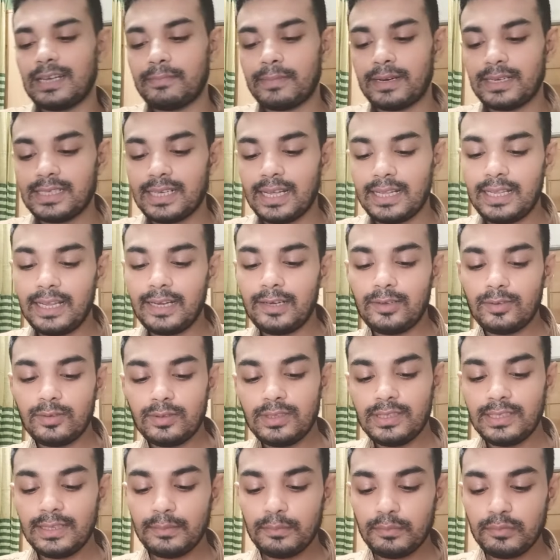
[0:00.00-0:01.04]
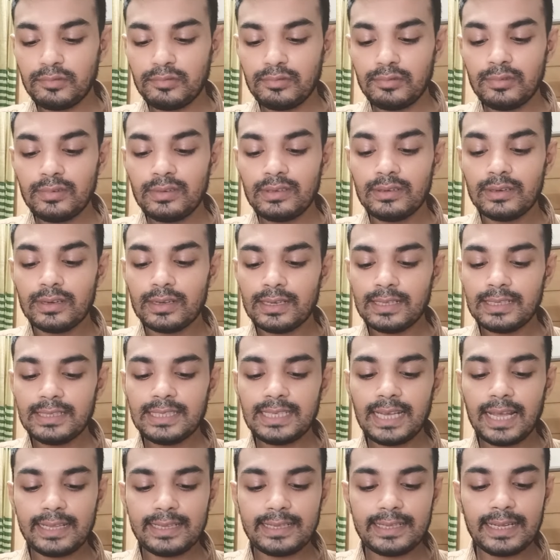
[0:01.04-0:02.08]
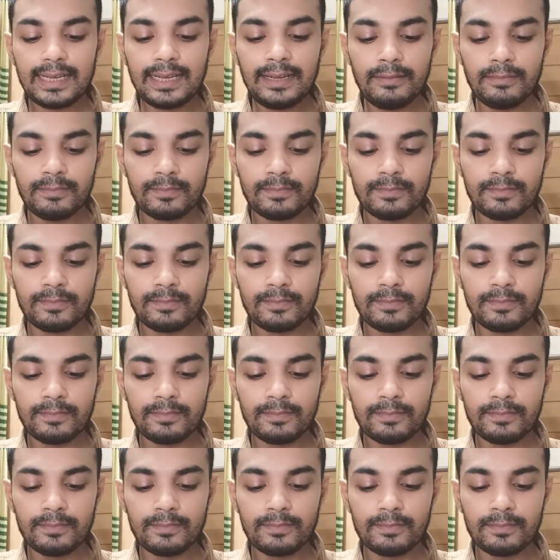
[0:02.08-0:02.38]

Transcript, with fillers: আমার ছাতা এটা হচ্ছে মন ছাতা